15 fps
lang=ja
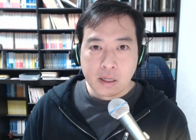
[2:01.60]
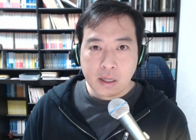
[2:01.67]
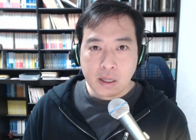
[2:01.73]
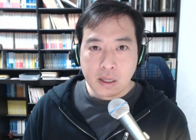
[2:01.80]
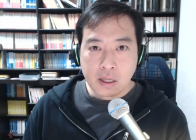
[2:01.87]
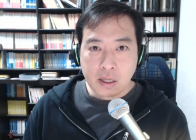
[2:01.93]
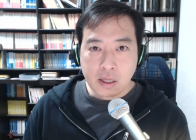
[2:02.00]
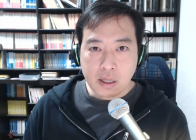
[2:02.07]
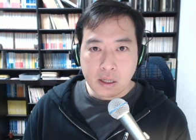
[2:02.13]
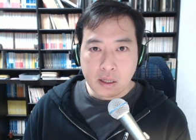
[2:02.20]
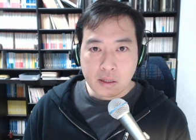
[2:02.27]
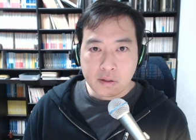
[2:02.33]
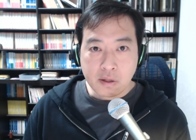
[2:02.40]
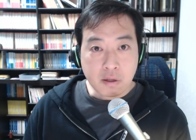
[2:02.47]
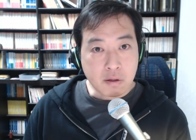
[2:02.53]

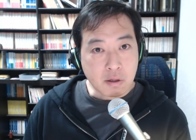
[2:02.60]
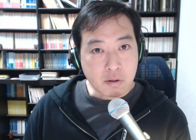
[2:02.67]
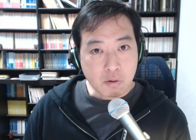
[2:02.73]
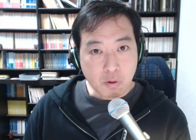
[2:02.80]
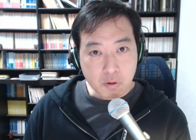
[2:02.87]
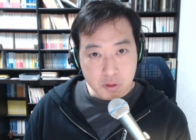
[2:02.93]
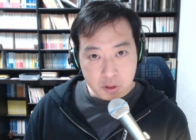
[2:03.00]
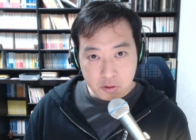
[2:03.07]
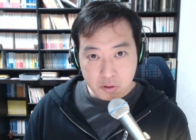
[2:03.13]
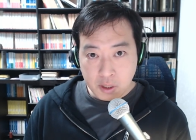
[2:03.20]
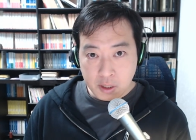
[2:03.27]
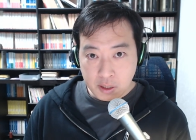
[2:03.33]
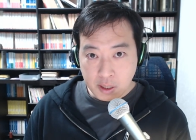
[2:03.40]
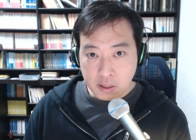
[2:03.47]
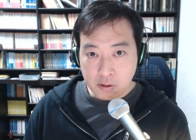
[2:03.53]
えー、1960
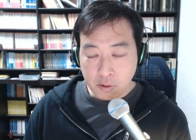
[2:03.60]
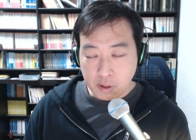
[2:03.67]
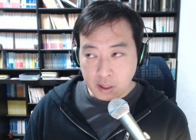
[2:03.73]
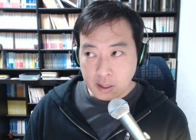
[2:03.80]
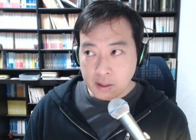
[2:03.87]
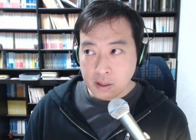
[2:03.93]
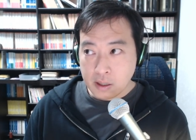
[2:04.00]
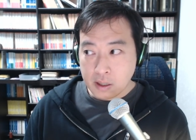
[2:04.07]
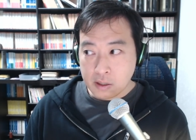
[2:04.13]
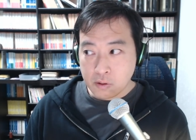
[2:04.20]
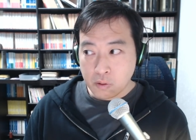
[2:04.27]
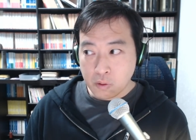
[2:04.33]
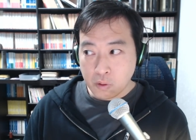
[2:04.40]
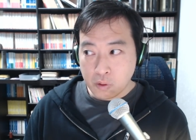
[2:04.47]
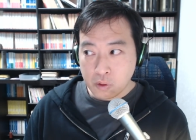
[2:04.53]
年代とか、あ
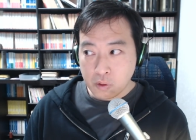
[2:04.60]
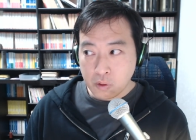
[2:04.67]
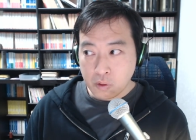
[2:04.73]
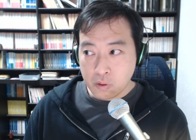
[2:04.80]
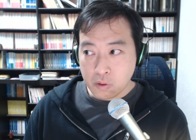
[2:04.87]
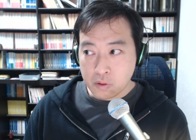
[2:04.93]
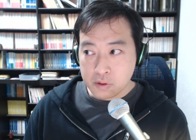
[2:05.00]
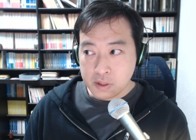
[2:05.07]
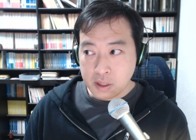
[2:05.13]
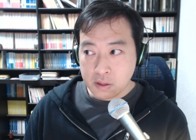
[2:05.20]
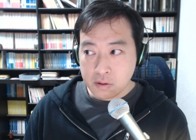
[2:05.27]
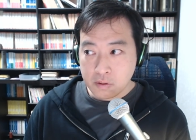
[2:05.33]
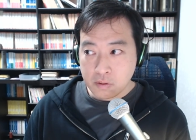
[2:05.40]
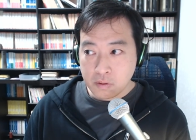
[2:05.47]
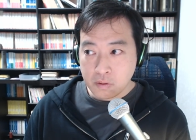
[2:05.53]
の頃、
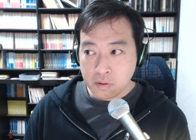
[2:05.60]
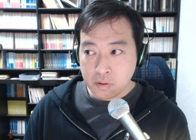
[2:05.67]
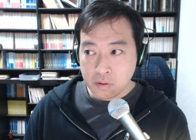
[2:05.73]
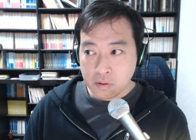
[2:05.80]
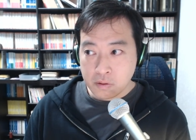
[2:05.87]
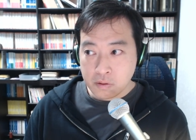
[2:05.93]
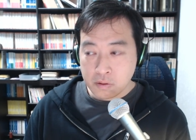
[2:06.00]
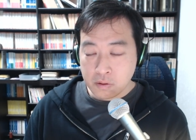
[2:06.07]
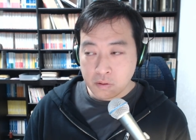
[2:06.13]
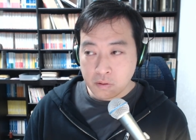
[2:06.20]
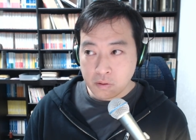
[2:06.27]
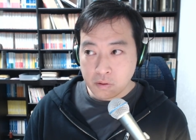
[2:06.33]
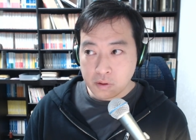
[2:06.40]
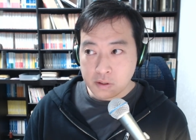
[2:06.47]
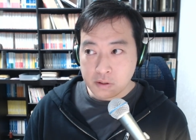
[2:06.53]
戦後の
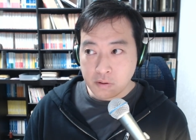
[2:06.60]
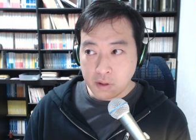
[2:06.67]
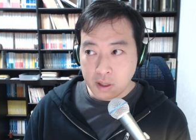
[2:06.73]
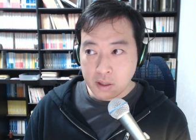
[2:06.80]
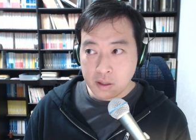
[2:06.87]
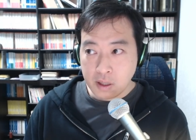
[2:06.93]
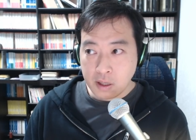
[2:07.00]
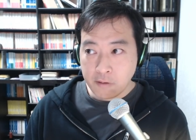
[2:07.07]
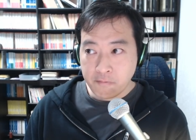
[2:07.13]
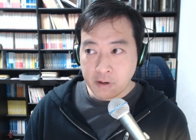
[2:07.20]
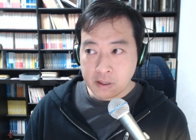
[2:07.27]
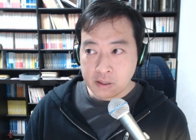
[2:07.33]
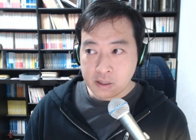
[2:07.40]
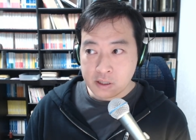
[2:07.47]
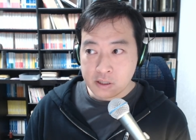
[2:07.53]
頃ですよね、に
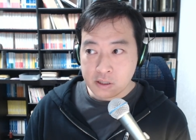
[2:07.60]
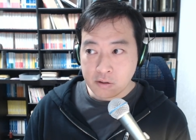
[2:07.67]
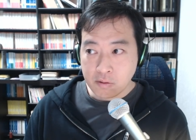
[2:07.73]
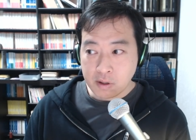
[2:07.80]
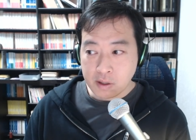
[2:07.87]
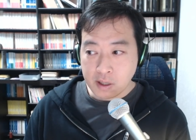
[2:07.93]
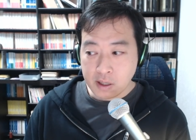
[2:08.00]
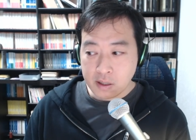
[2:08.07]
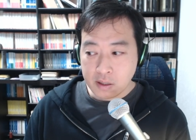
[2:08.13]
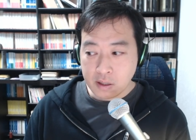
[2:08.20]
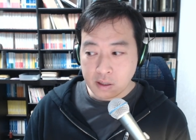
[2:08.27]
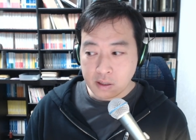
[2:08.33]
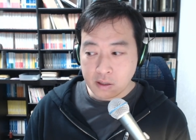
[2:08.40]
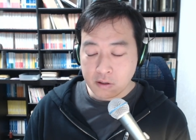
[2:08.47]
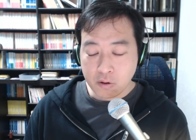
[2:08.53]
ファンタジーとか書い
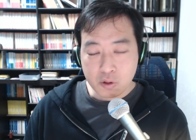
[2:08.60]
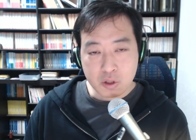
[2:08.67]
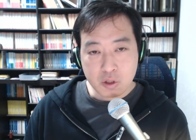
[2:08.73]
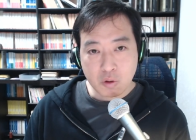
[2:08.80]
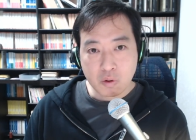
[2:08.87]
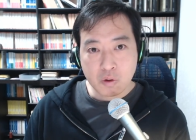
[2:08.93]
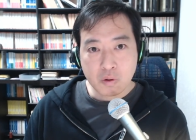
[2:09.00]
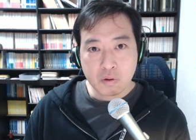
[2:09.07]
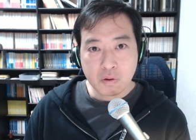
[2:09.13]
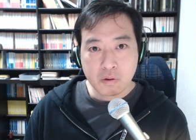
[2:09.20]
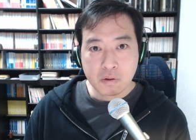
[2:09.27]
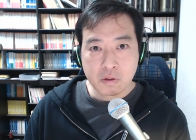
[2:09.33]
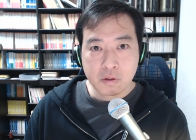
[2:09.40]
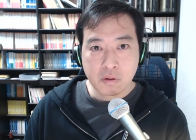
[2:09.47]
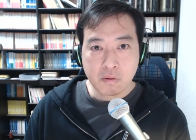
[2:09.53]
てた巨匠
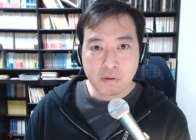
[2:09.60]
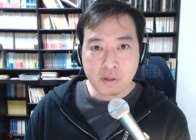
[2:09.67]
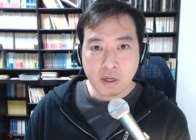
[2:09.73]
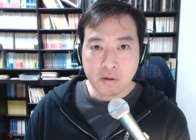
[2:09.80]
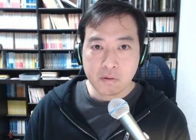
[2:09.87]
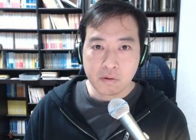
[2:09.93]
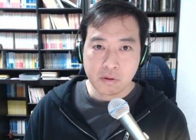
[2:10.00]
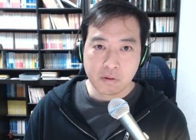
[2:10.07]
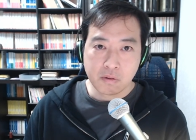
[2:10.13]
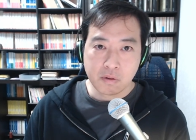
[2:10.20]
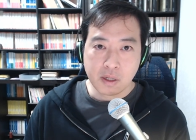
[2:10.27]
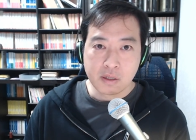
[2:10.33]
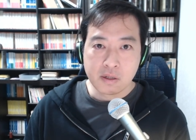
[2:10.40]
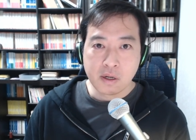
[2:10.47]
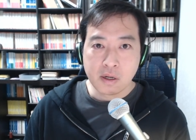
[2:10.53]
の人の最後の一人
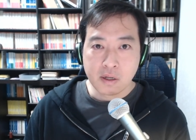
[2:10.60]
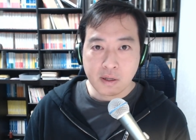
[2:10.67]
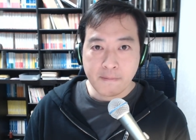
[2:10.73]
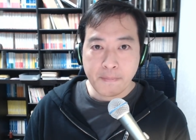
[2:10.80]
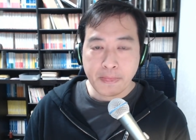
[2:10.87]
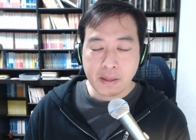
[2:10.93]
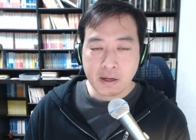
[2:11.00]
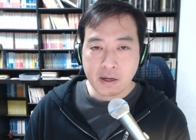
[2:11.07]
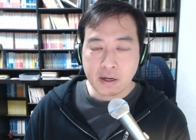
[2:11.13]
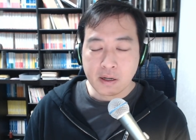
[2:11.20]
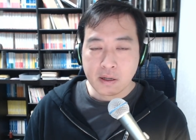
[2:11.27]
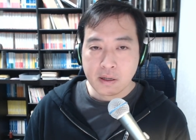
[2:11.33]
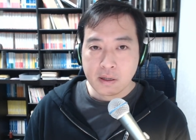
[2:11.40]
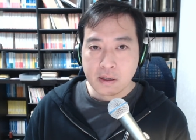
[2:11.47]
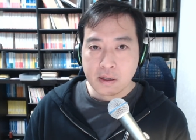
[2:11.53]
ですかね、が
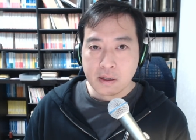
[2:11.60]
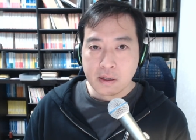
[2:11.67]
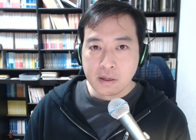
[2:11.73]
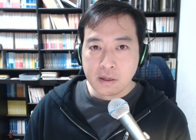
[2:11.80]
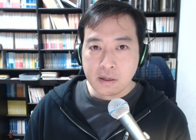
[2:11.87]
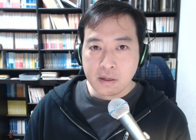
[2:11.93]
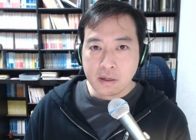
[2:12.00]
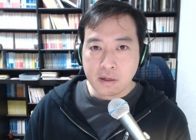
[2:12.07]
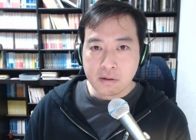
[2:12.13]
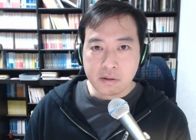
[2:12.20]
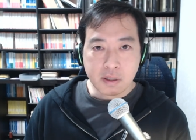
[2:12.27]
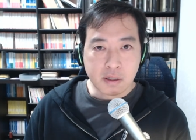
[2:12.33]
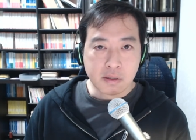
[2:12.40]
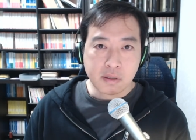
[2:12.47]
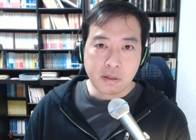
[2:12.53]
亡く
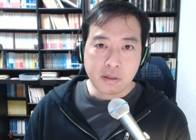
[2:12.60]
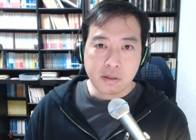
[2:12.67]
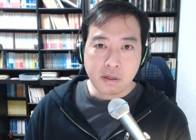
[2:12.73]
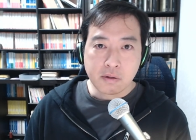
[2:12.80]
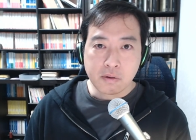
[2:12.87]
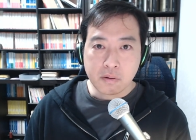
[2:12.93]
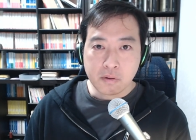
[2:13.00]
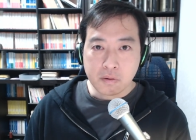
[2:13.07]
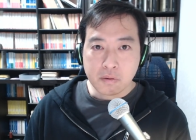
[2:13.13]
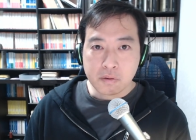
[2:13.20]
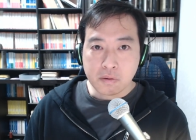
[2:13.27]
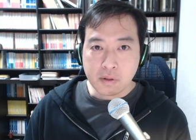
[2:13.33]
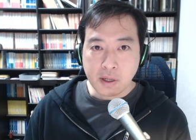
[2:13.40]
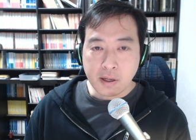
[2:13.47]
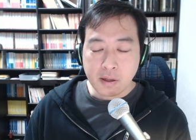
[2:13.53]
なっていったというこ
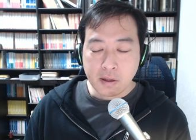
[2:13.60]
とで、